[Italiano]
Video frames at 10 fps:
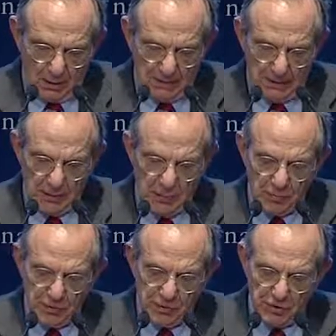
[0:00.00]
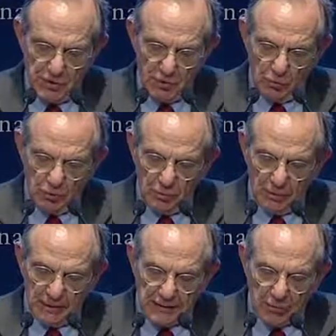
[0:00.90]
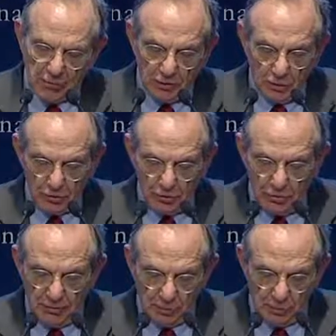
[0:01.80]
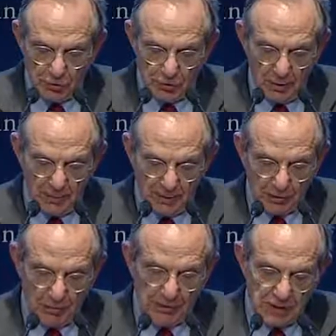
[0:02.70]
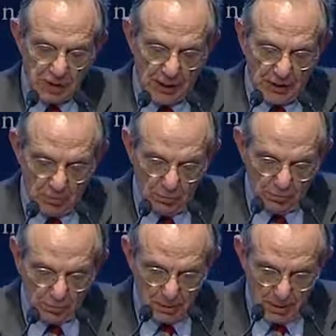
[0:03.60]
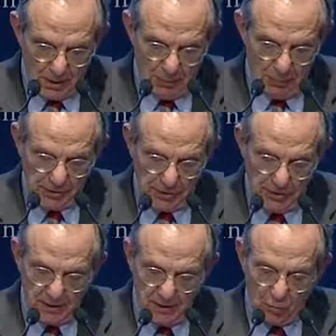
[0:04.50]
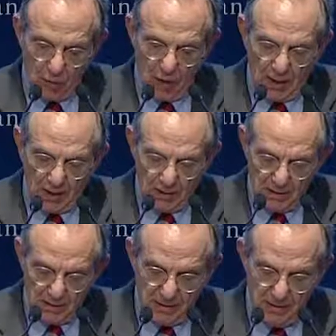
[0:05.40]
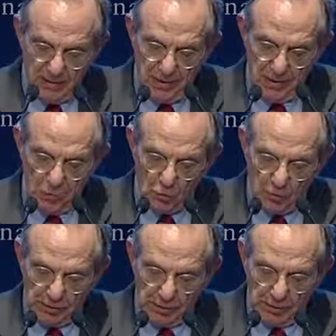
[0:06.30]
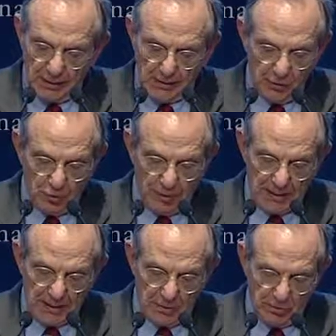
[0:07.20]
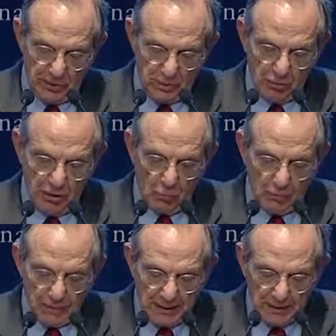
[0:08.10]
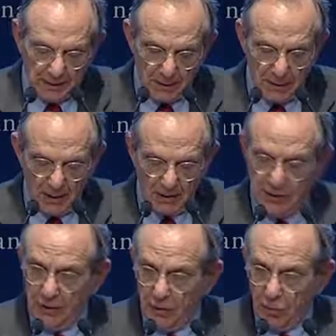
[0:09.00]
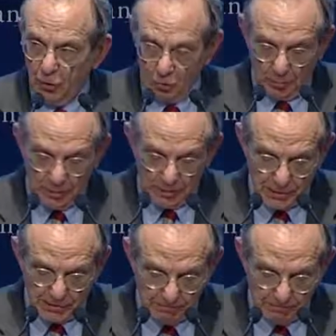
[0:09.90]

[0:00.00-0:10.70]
Tra le disposizioni dell'ultimo decreto ricordo l'introduzione del patto marciano, in presenza del quale i tempi di recupero del credito passano dagli attuali 40 a 7-8 mesi